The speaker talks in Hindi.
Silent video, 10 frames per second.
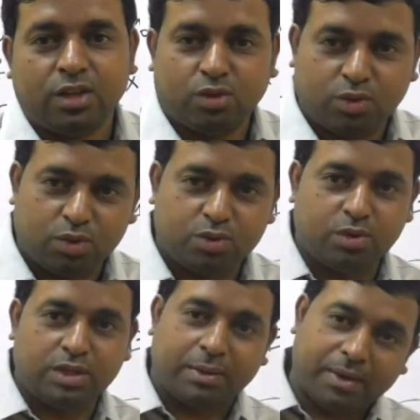तो
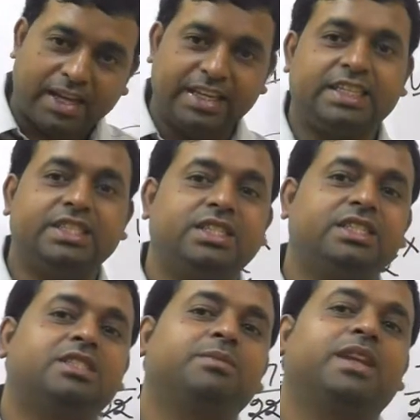दोस्तों घबराने की
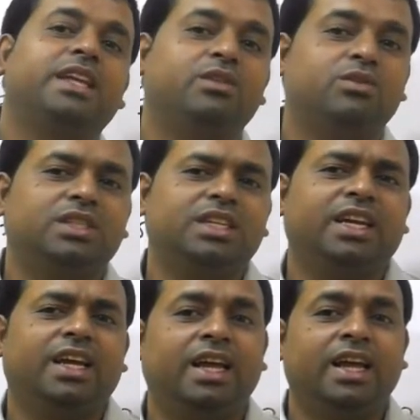चीज़ इसमें नहीं होती
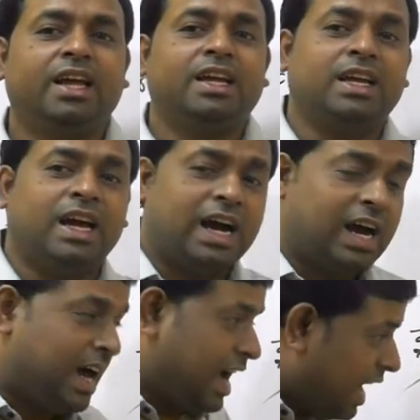है
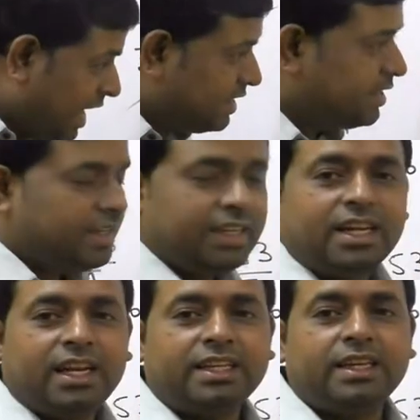आंसर
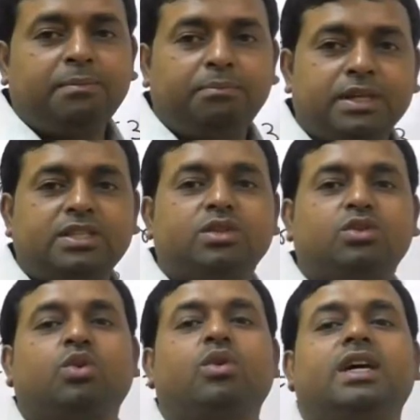निकलेंगे बस
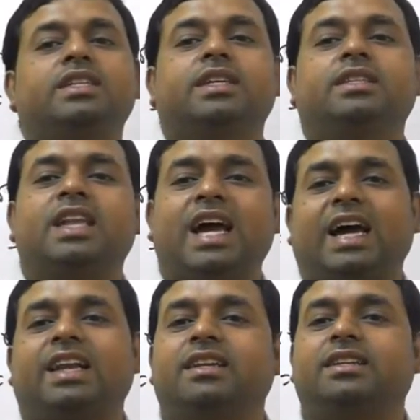थोड़ा सा
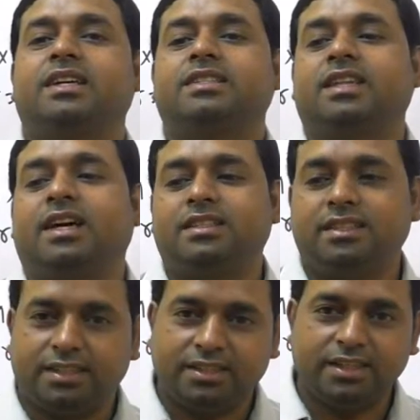धैर्य का साथ
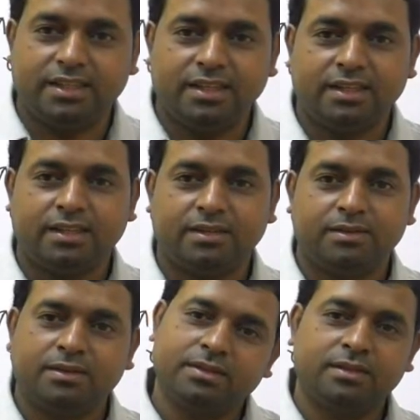दीजिए
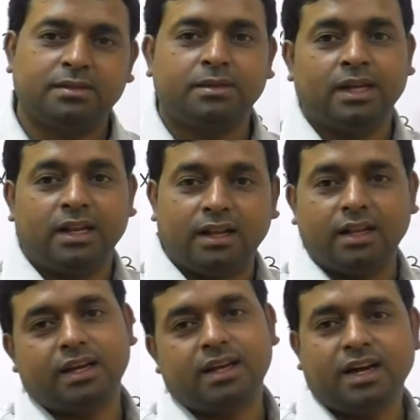
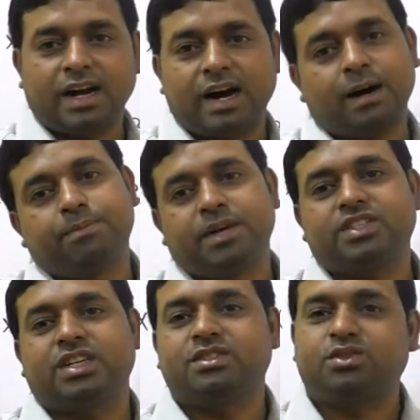लक आपका
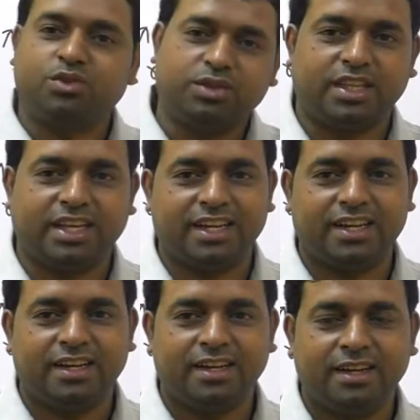चांस खुद देगा
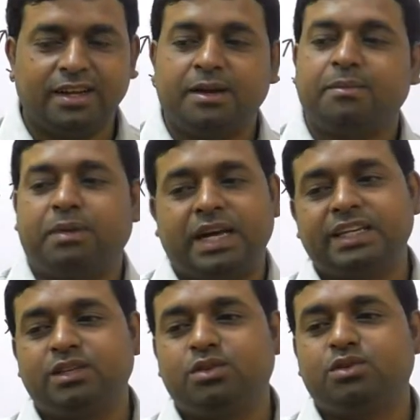
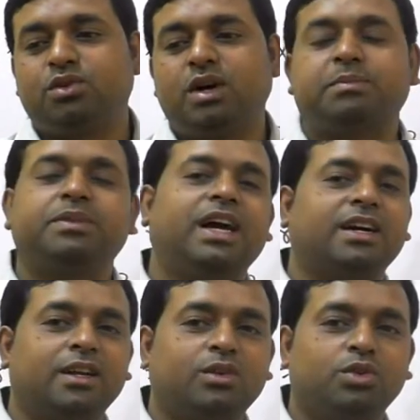बढ़ेंगे दोस्तों अपने
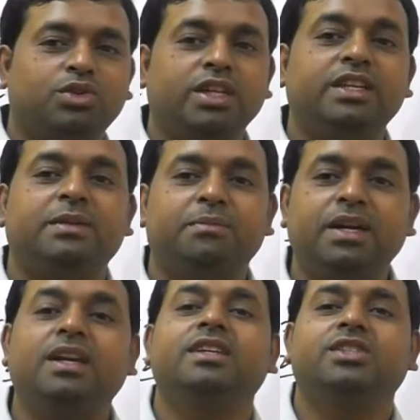अगले क्वेश्चन
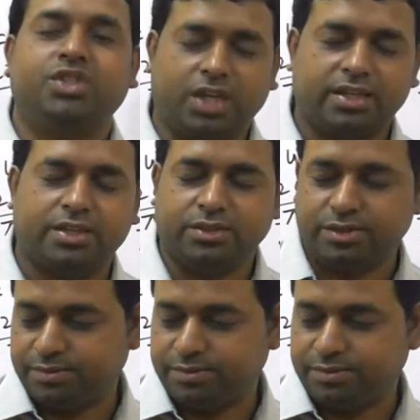नंबर छः की ओर